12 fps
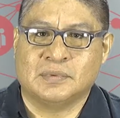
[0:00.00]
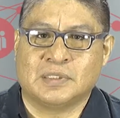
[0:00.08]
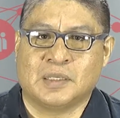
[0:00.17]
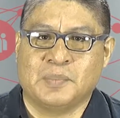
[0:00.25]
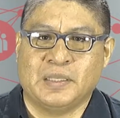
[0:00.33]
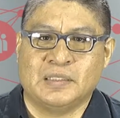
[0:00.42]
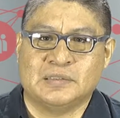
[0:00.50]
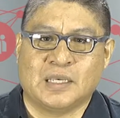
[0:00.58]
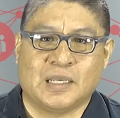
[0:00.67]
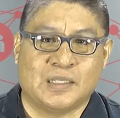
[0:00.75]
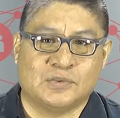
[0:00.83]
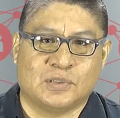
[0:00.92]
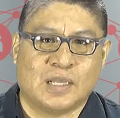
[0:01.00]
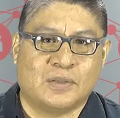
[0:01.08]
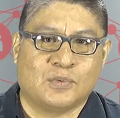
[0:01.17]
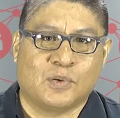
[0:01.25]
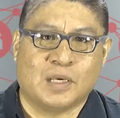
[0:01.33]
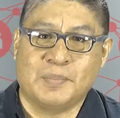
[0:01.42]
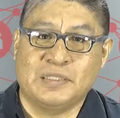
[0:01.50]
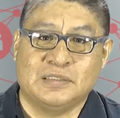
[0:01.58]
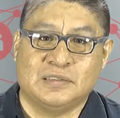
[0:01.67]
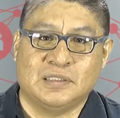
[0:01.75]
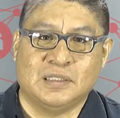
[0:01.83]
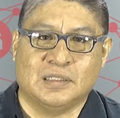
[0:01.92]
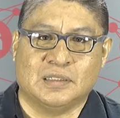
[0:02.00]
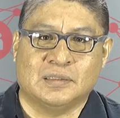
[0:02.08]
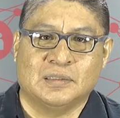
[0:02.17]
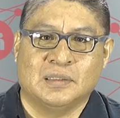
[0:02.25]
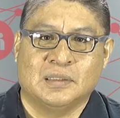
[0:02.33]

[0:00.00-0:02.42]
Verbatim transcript: Também está relacionado com a medicina